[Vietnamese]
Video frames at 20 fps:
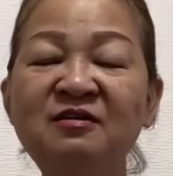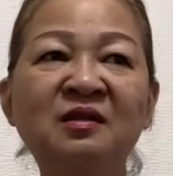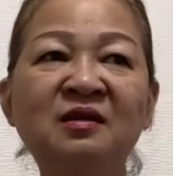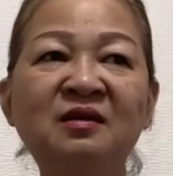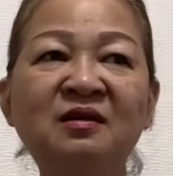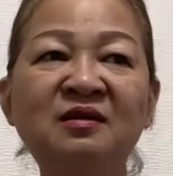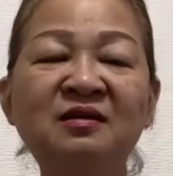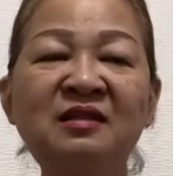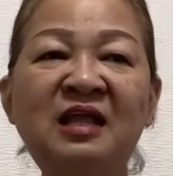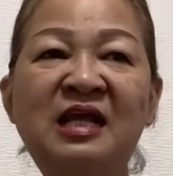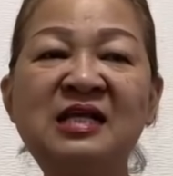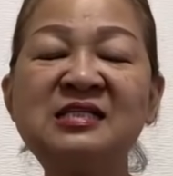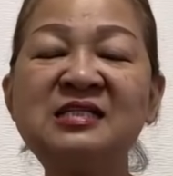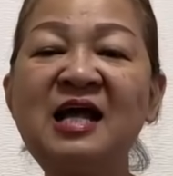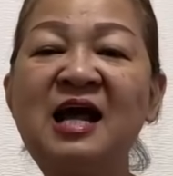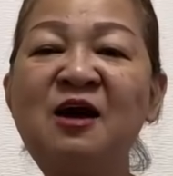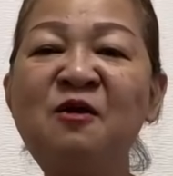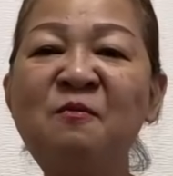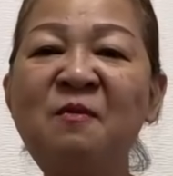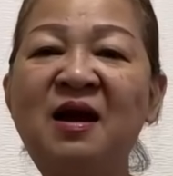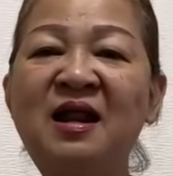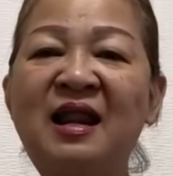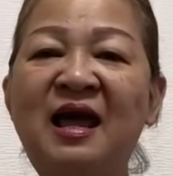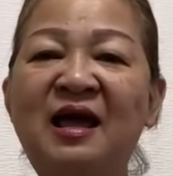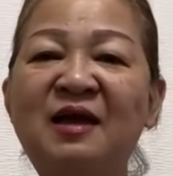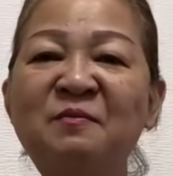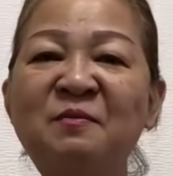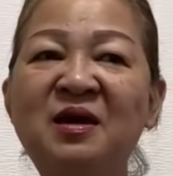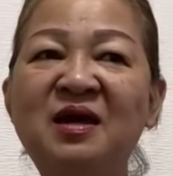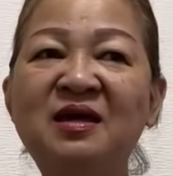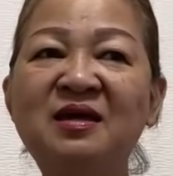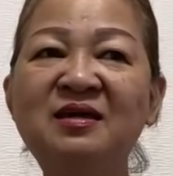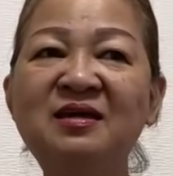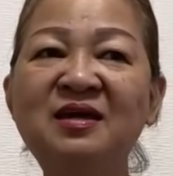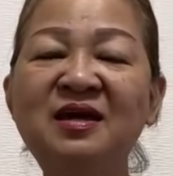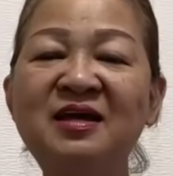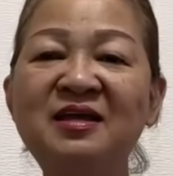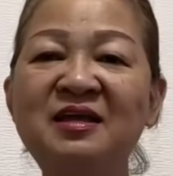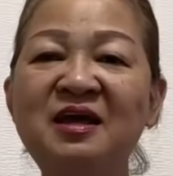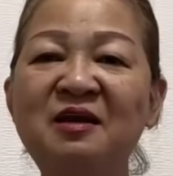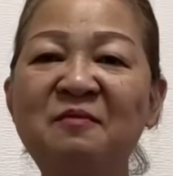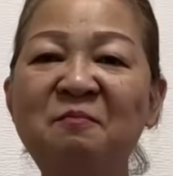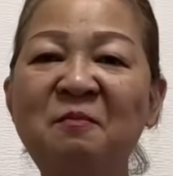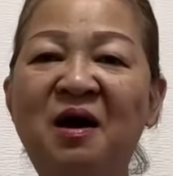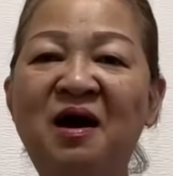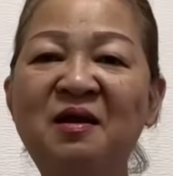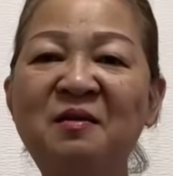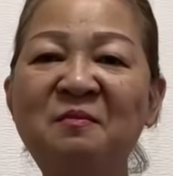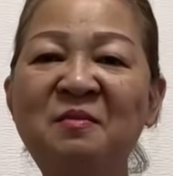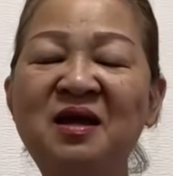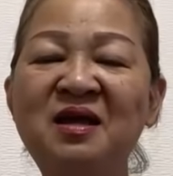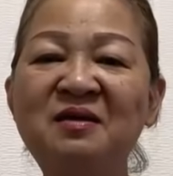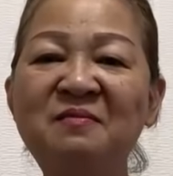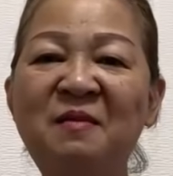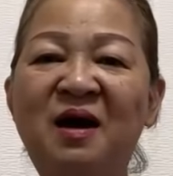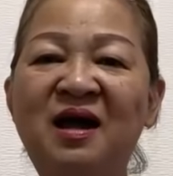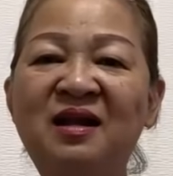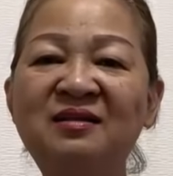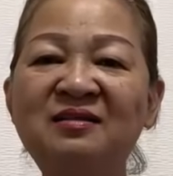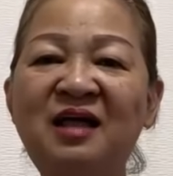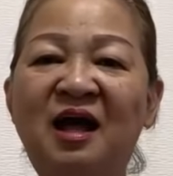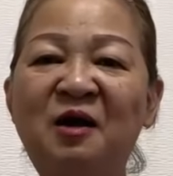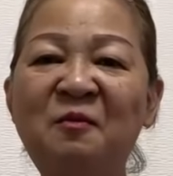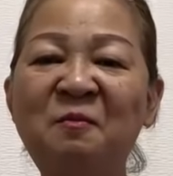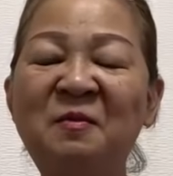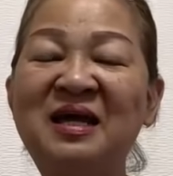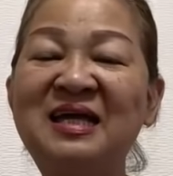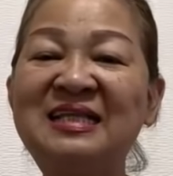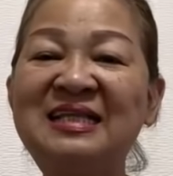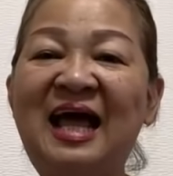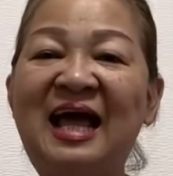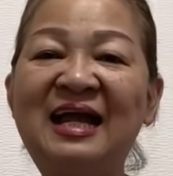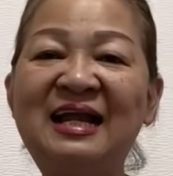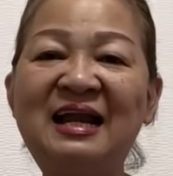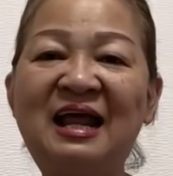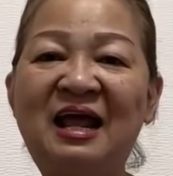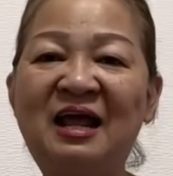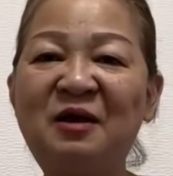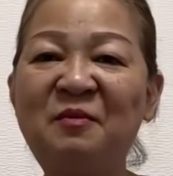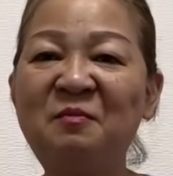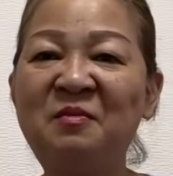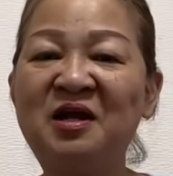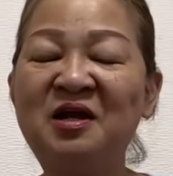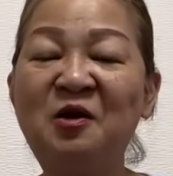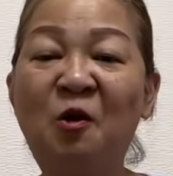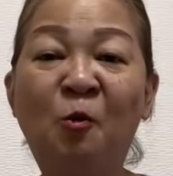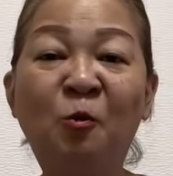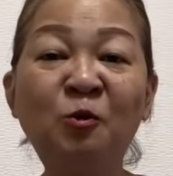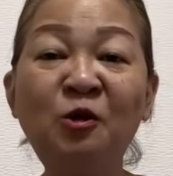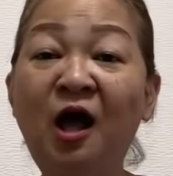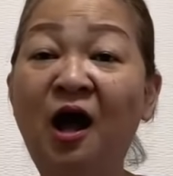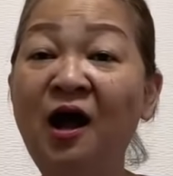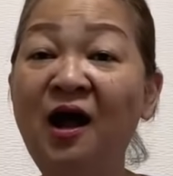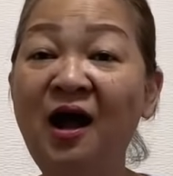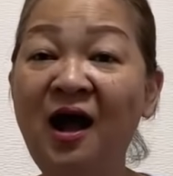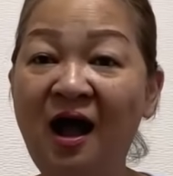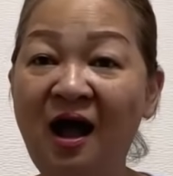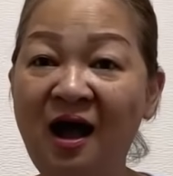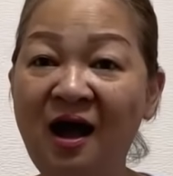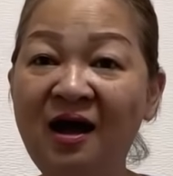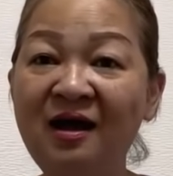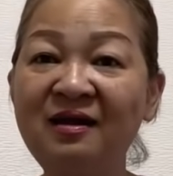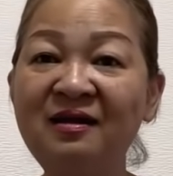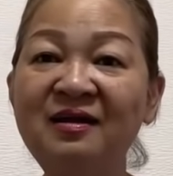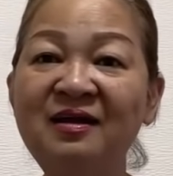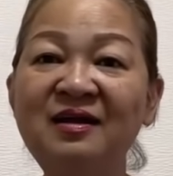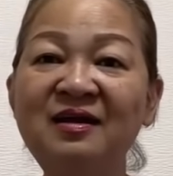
À, tại sao mà lại bị à, dịch bệnh, bị bệnh tật, bị tai nạn, bị đủ thứ hết?